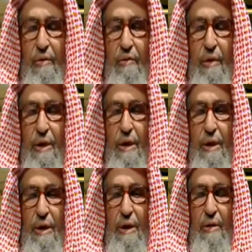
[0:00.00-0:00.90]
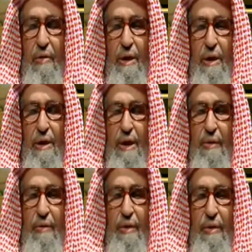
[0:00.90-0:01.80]
والرهن له
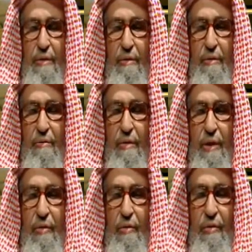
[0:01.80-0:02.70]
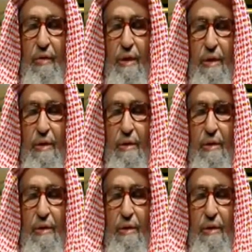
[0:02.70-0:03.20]
أحكام معروفة